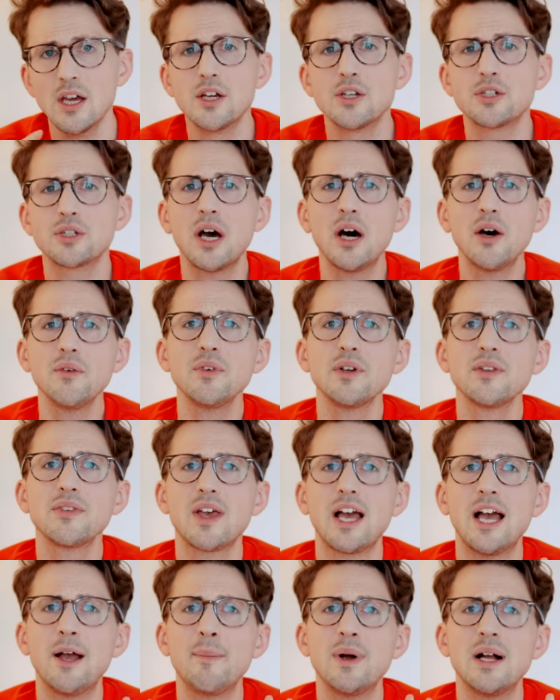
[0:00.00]
Schauen wir uns
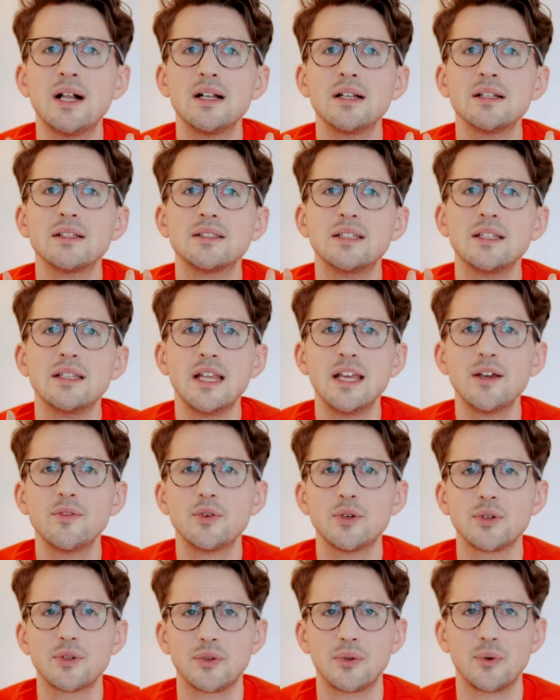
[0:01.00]
einmal die
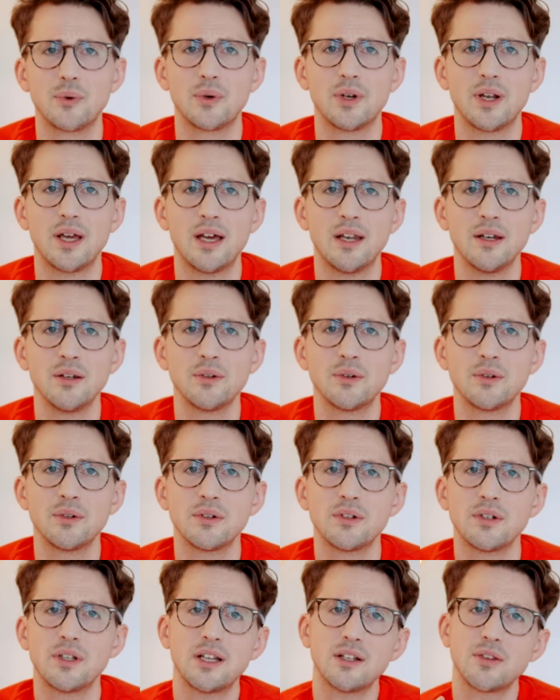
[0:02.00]
Nähfunktion an
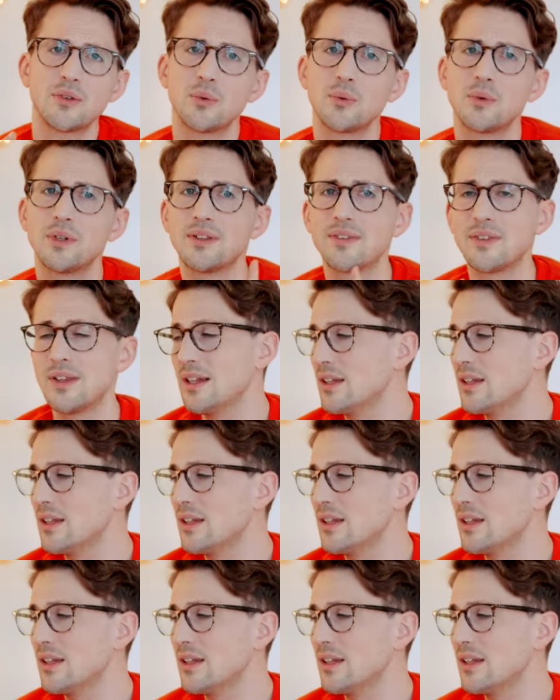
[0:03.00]
und dazu das